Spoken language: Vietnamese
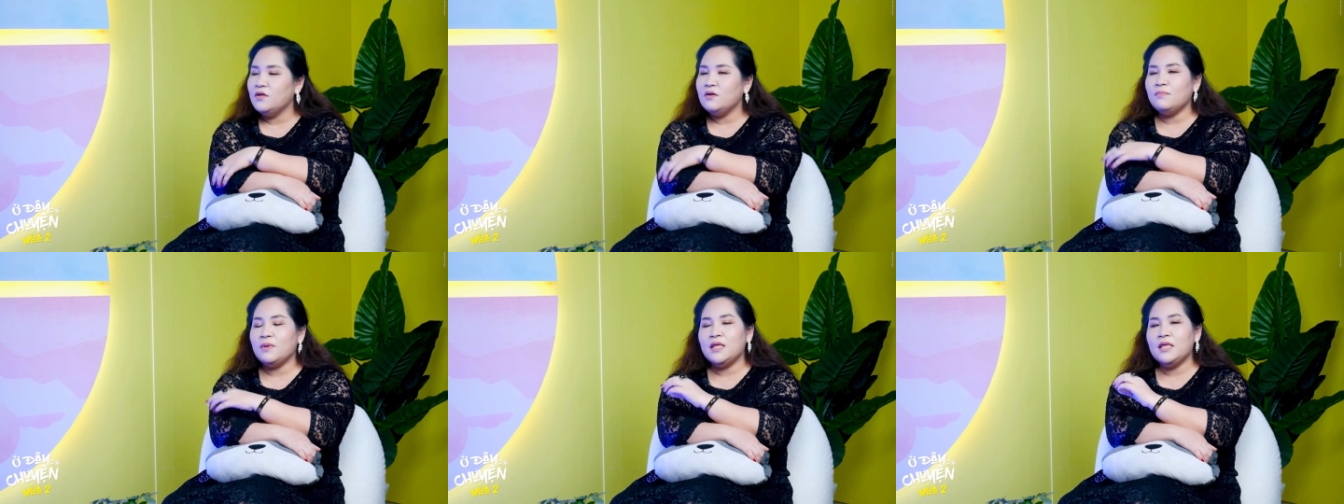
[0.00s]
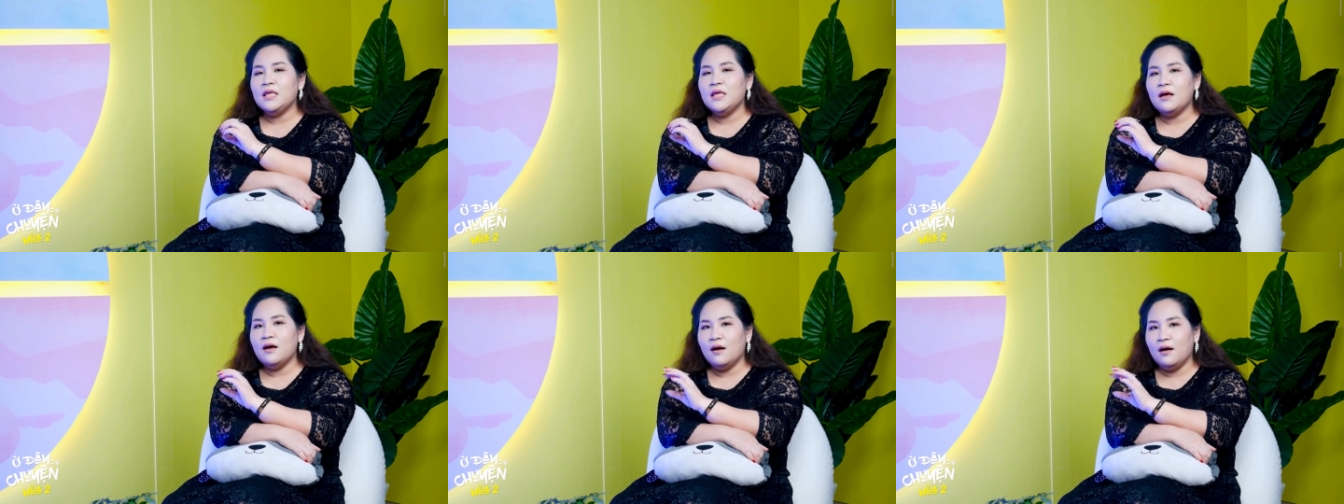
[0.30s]
Nhưng mà
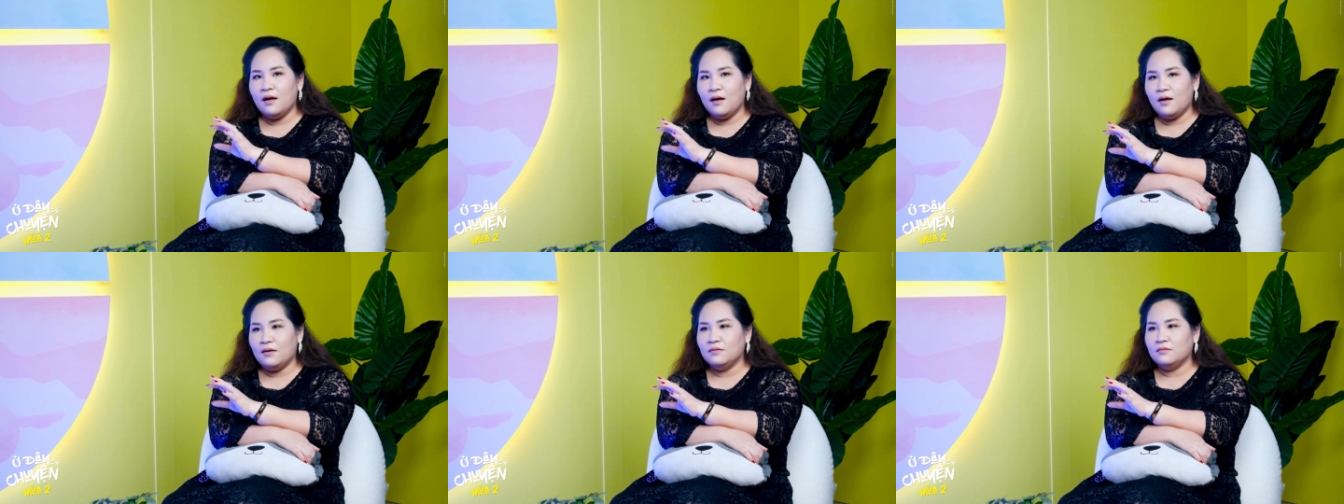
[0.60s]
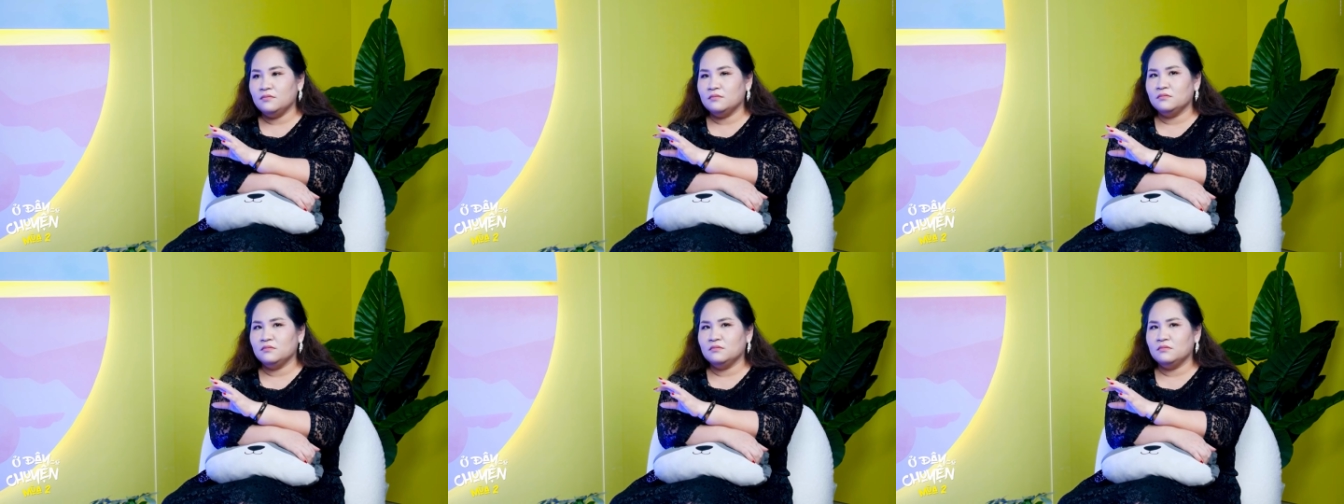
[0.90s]
nhờ,
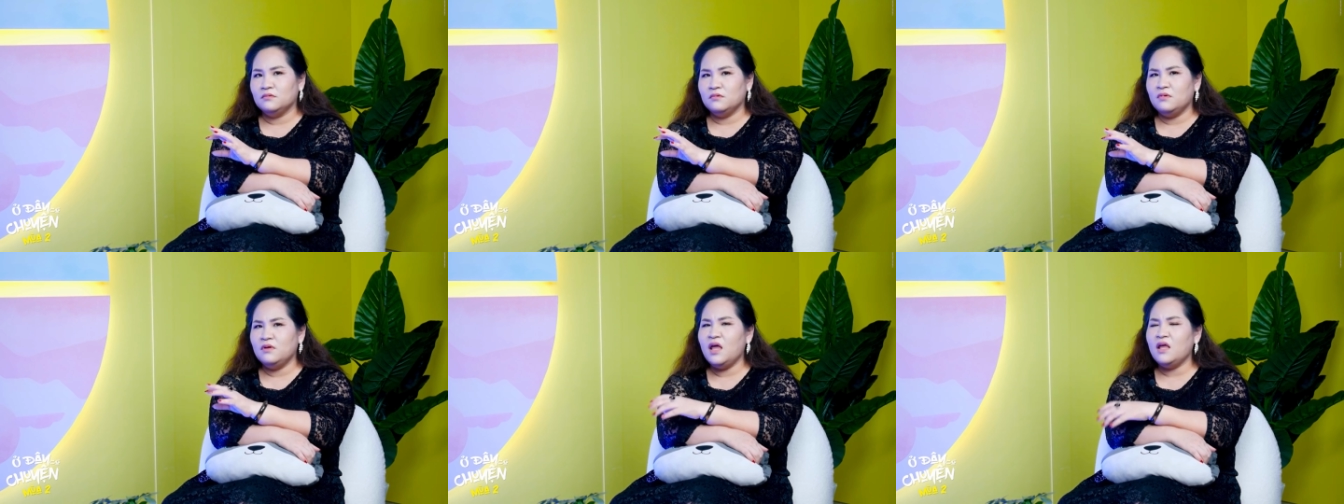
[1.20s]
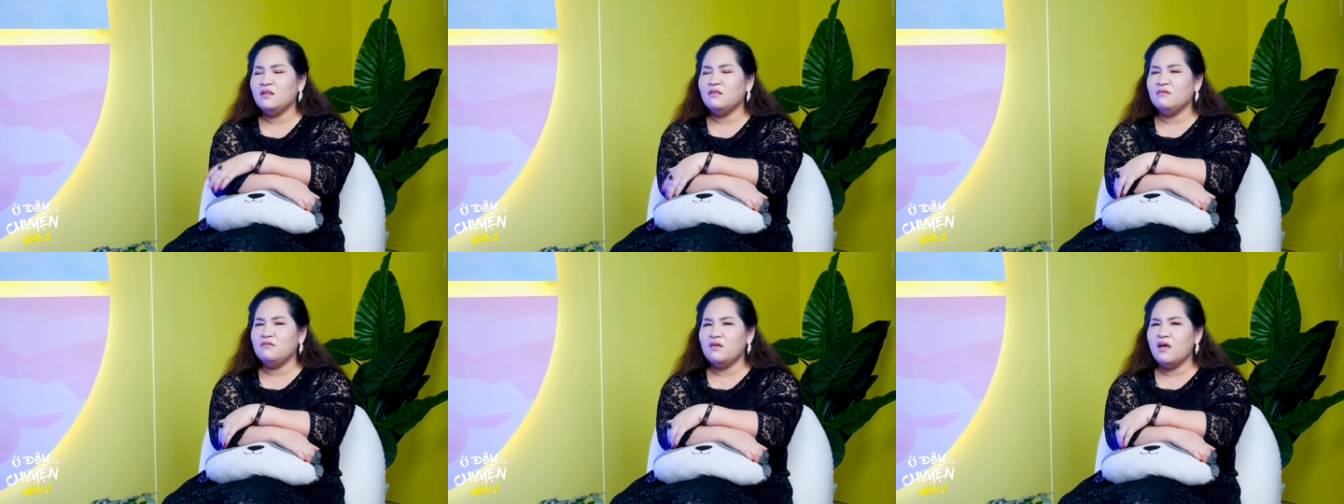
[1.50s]

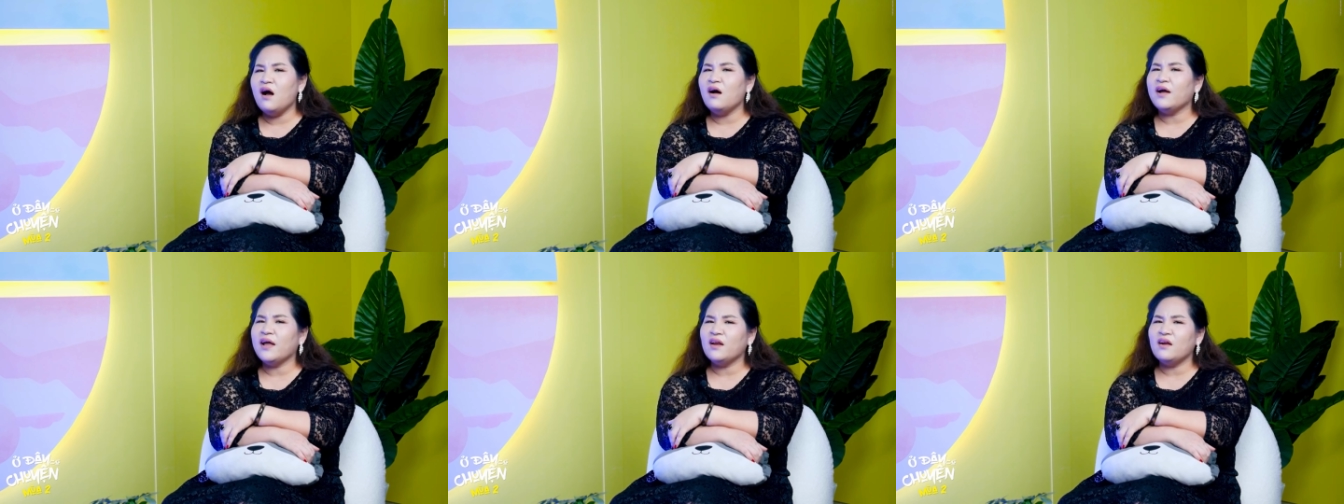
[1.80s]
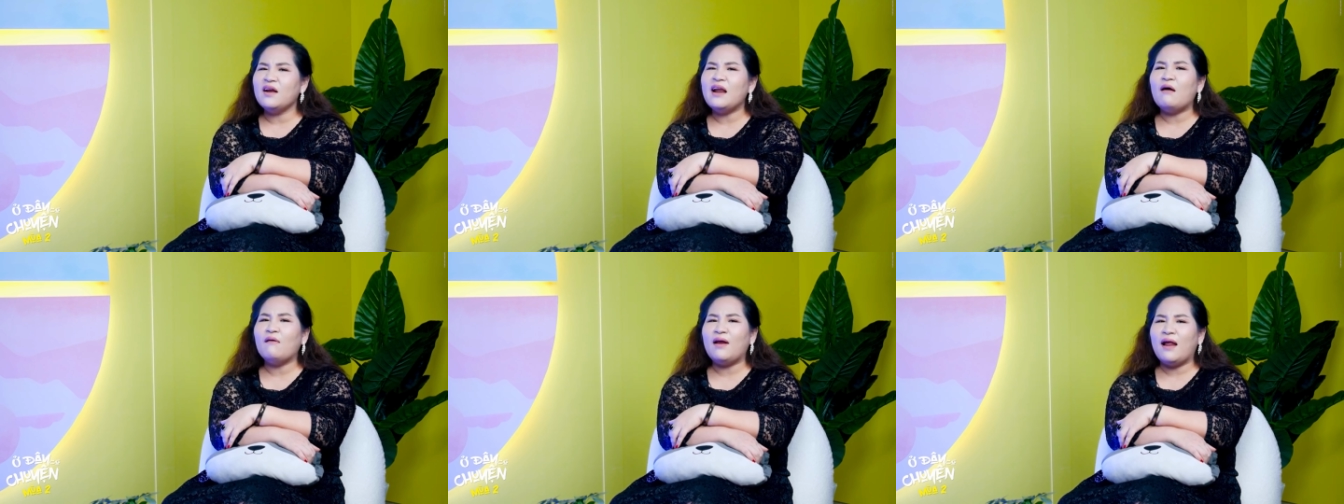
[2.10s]
nghe từ nhờ nghe
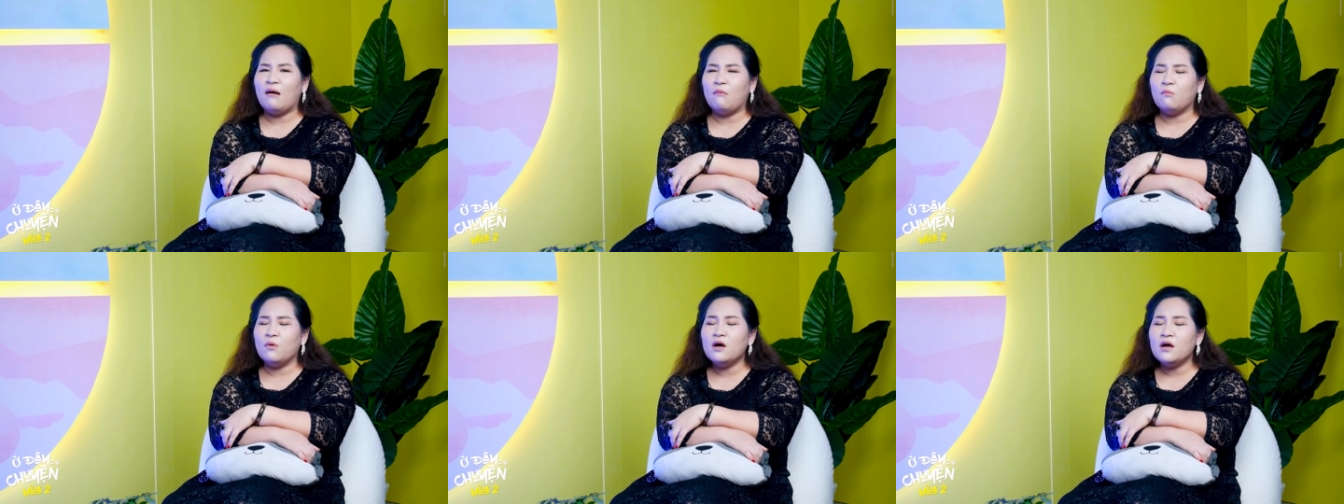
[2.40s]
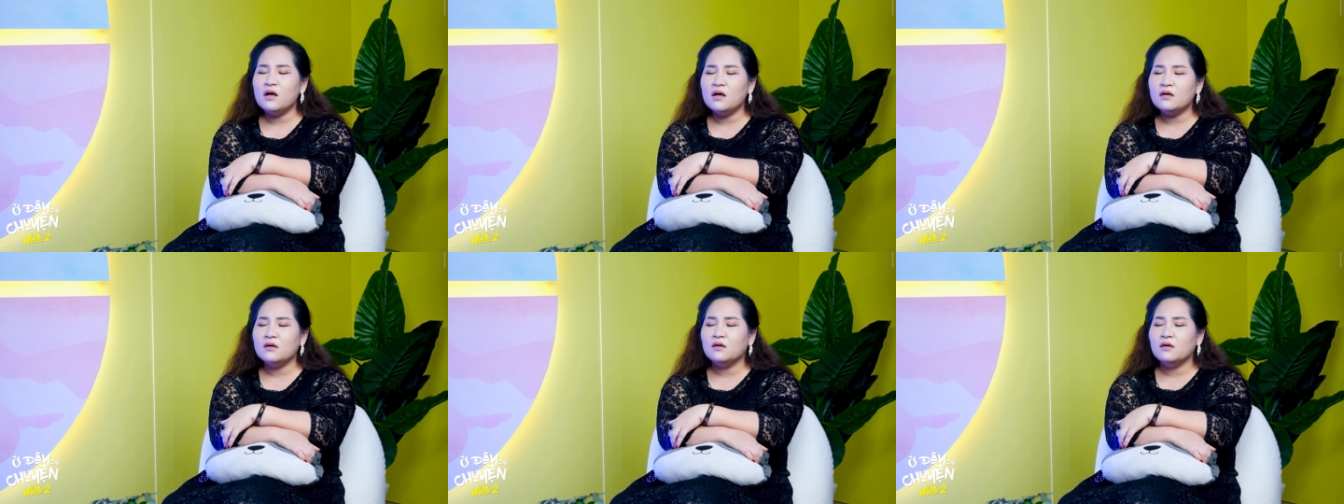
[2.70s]
nó đau lòng
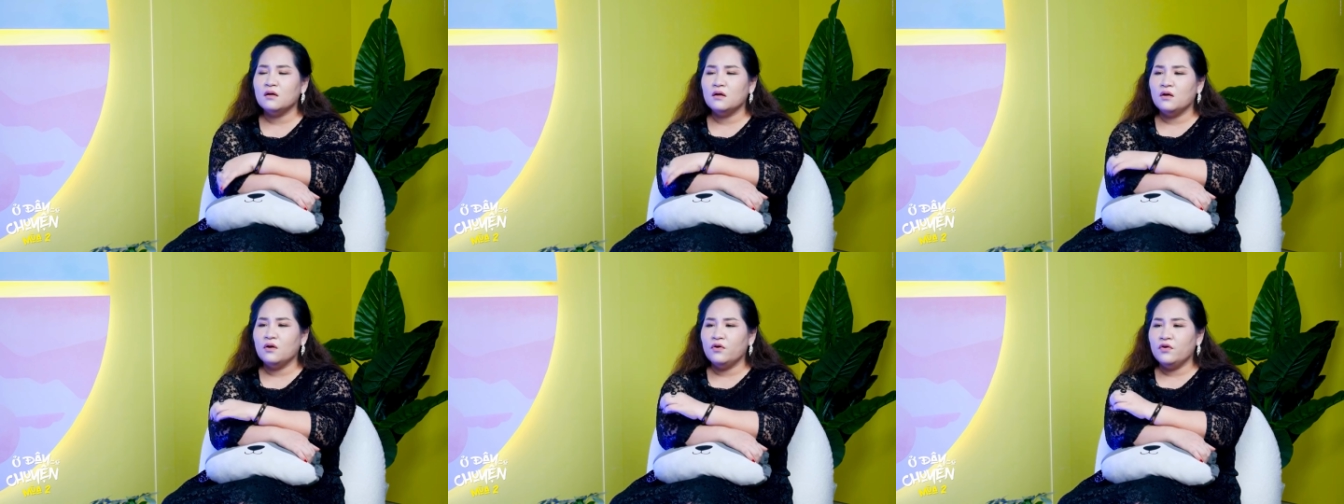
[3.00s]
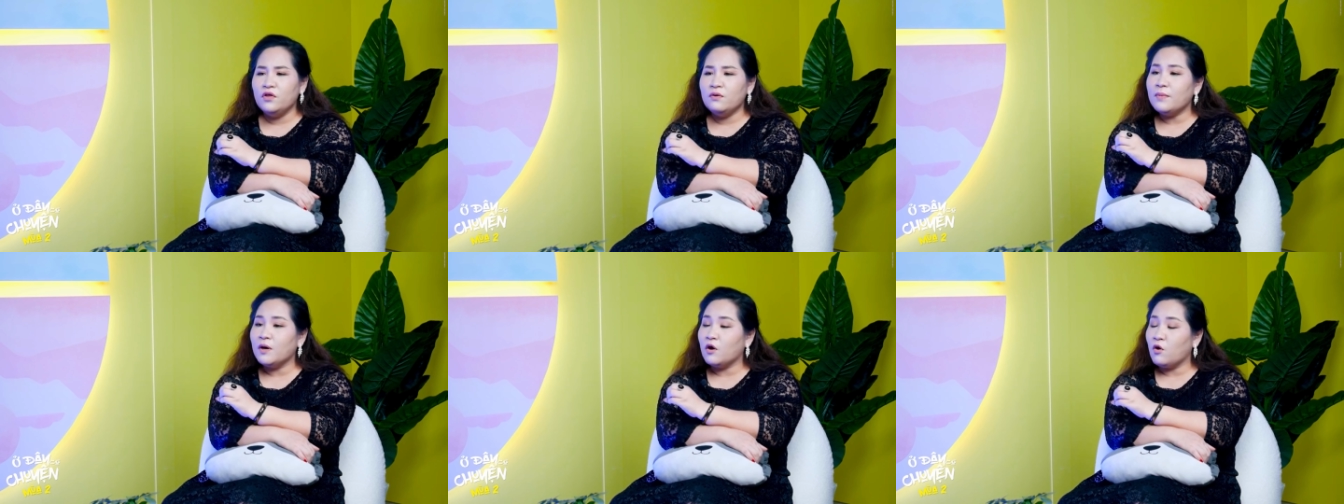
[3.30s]
á ha.
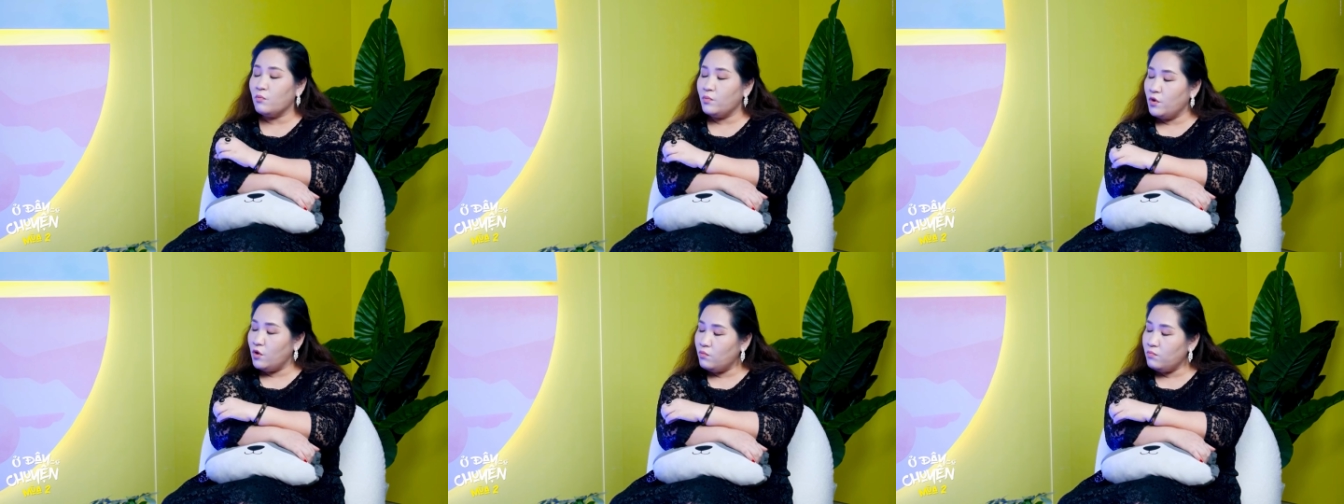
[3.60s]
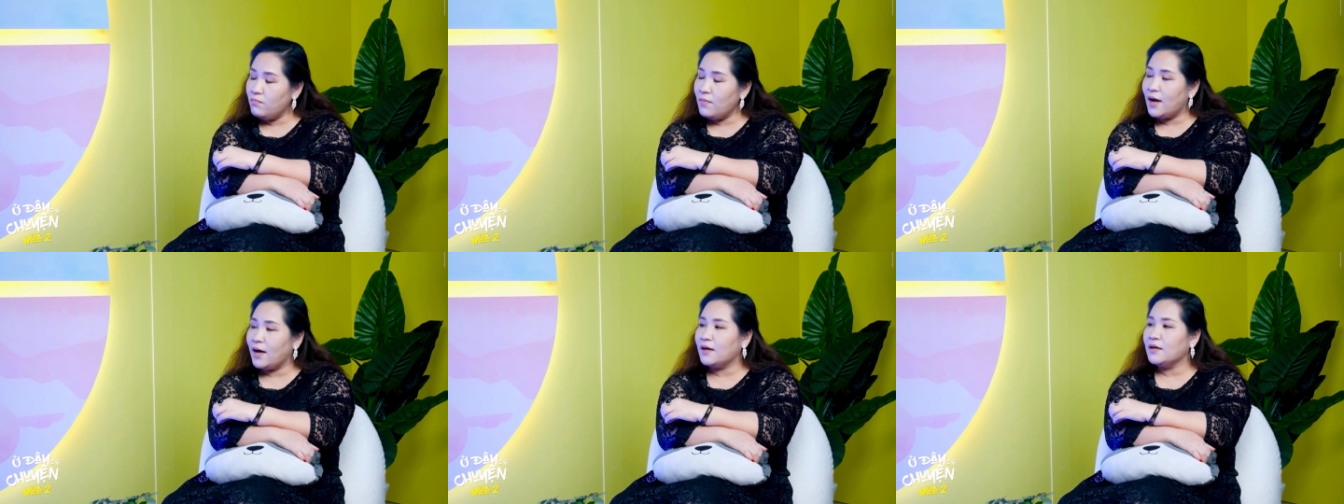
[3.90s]
Nhưng mà cũng
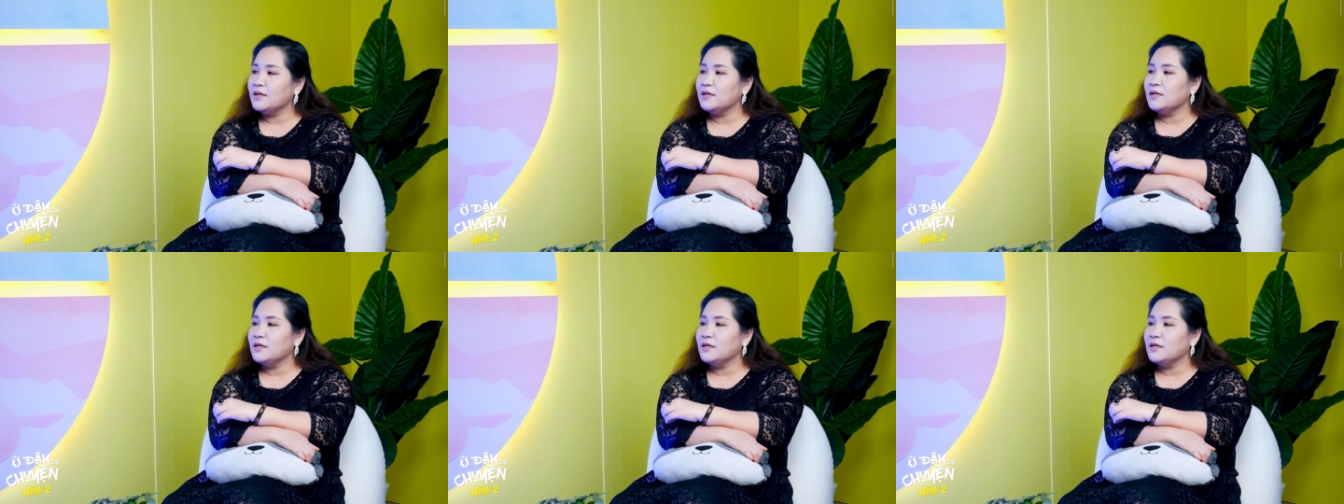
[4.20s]
đúng mà.